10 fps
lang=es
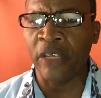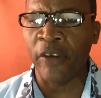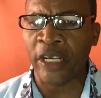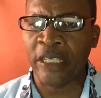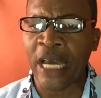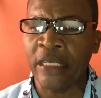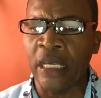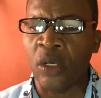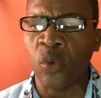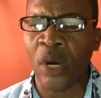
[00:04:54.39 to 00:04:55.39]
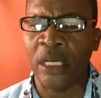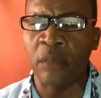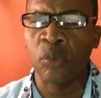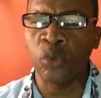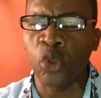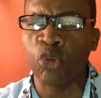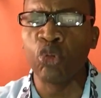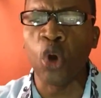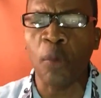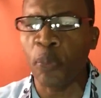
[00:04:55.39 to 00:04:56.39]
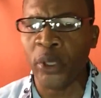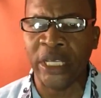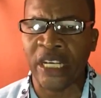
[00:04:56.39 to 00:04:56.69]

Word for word: verdad, el cual el mundo no puede